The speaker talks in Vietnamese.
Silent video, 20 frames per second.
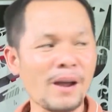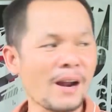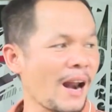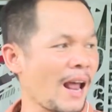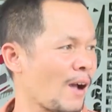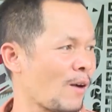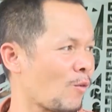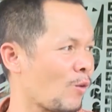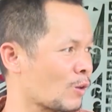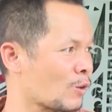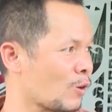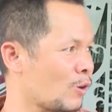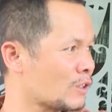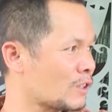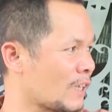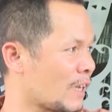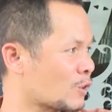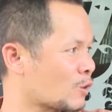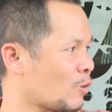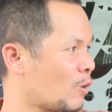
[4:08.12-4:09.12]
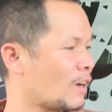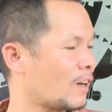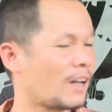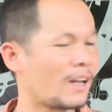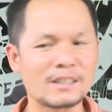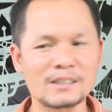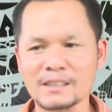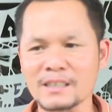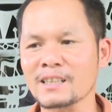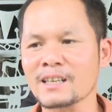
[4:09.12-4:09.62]
Mặt hàng của tôi sản xuất
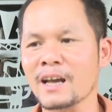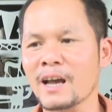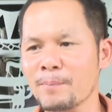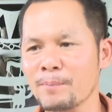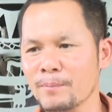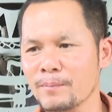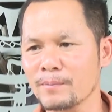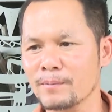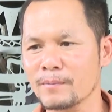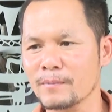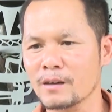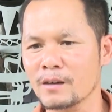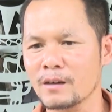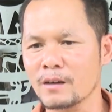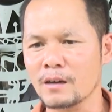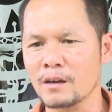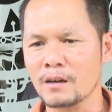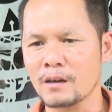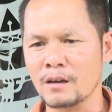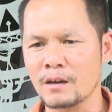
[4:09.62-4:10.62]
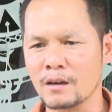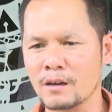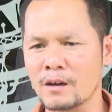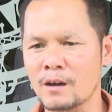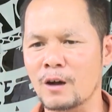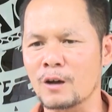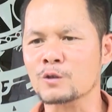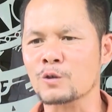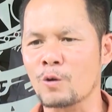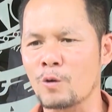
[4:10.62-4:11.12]
là sắt thép,
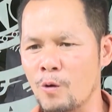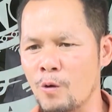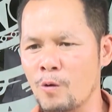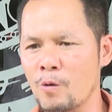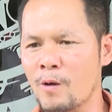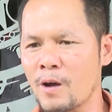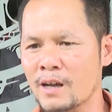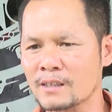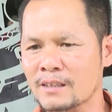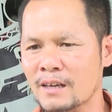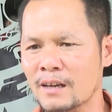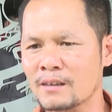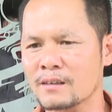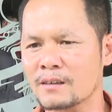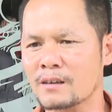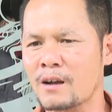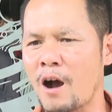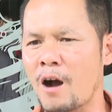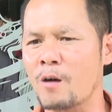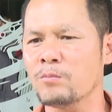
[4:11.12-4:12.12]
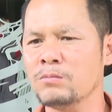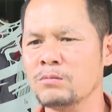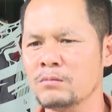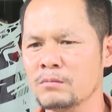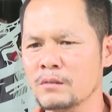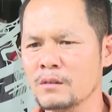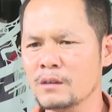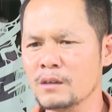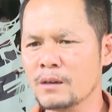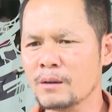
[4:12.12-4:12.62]
cửa sổ, hoa sắt, cổng,
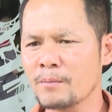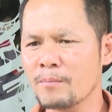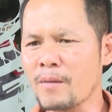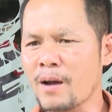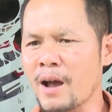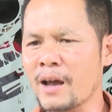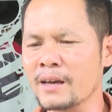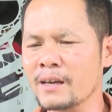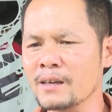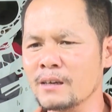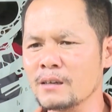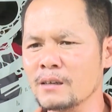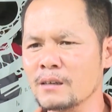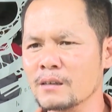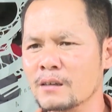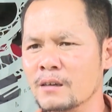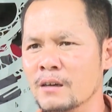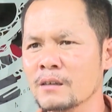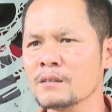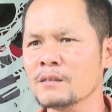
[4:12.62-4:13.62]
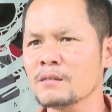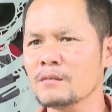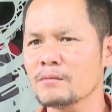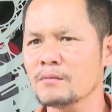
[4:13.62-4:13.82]
mái kính.